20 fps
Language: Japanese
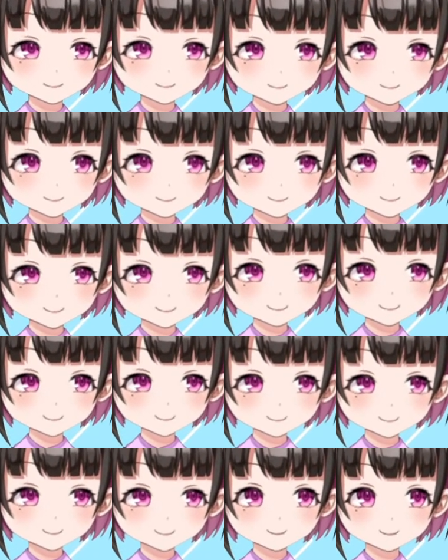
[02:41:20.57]
初手止
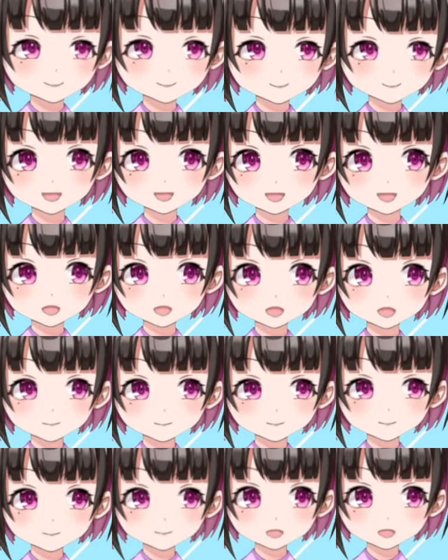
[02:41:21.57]
めるはやばいよ
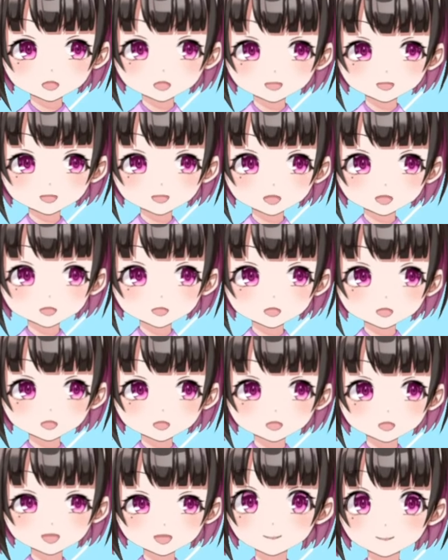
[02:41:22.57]
ね。
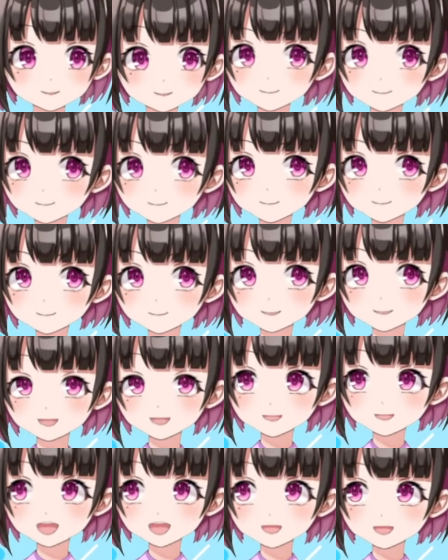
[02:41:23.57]
さあ、ショルツ、落ち着
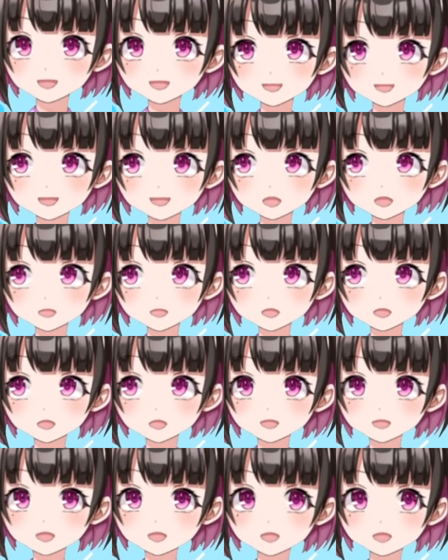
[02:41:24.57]
いて。
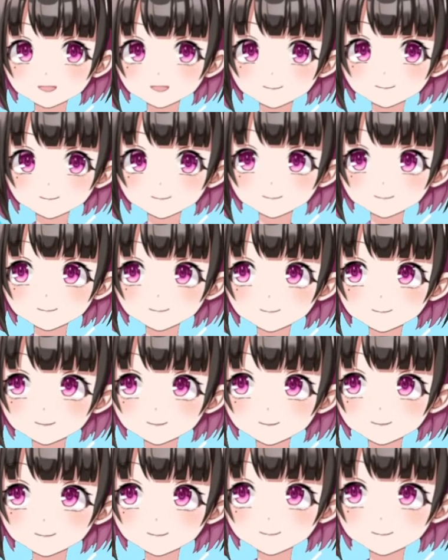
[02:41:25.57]
決め
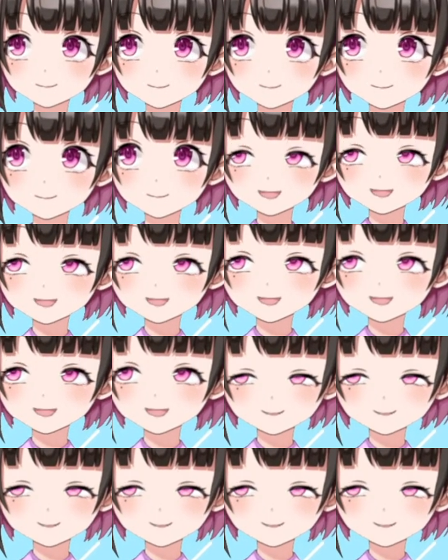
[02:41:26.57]
てったー！